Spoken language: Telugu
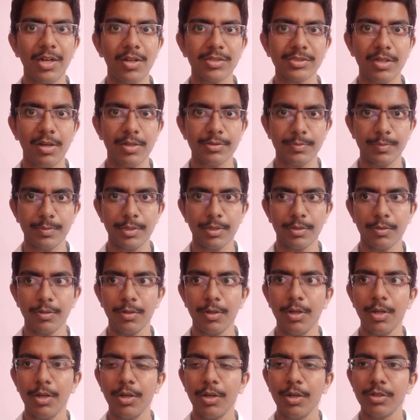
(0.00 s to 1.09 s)
చదవాల్సిన అవసరం లేదు
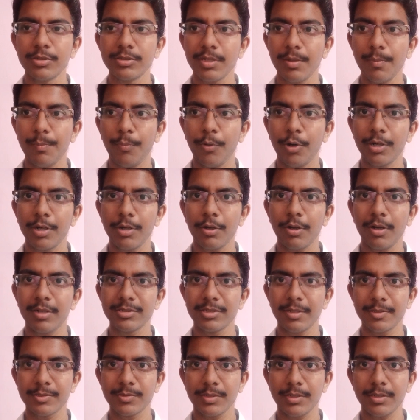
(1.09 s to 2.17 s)
సో ఇంపార్టెంట్
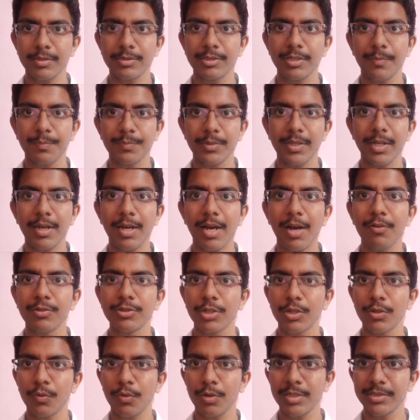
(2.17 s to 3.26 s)
కాన్సెప్ట్స్ చెప్తే అవి
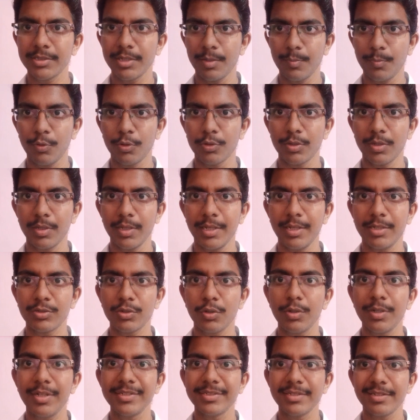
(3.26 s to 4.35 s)
చదువుకుంటే సరిపోతుంది సో
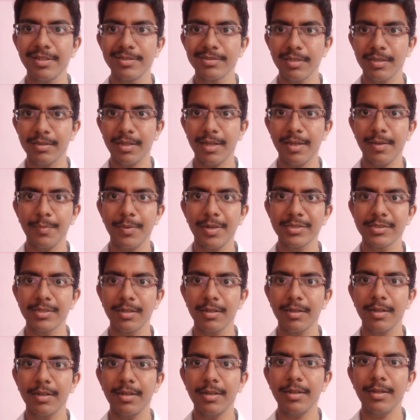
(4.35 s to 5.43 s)
ఈ సిరీస్ అంతా
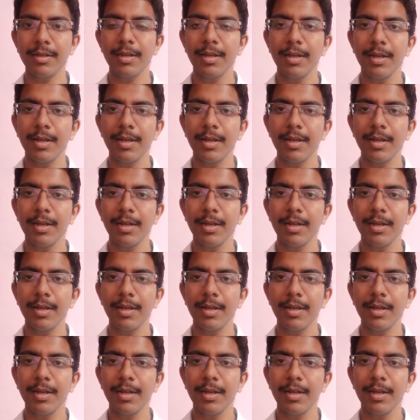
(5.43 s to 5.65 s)
అయిపోయేసరికి